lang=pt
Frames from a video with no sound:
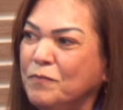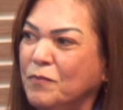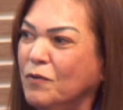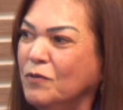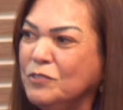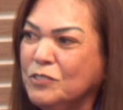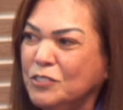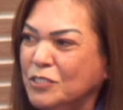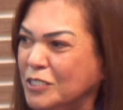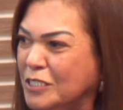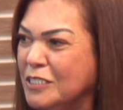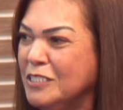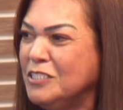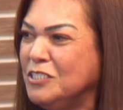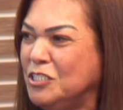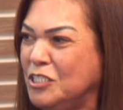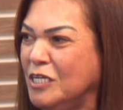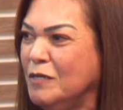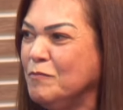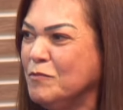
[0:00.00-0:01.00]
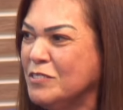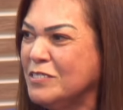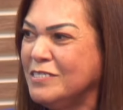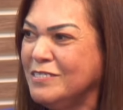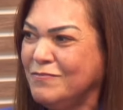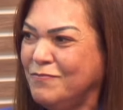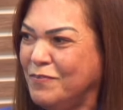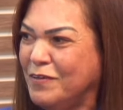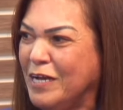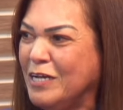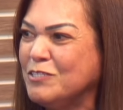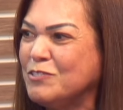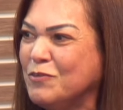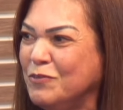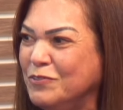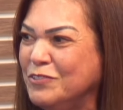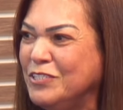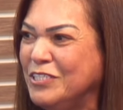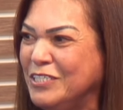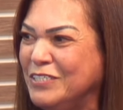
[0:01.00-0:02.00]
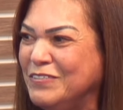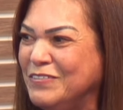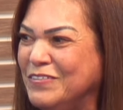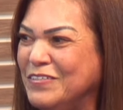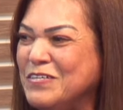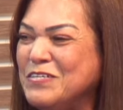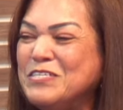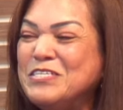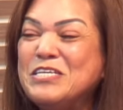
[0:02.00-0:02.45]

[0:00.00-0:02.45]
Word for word: onde tínhamos que ficar escondido.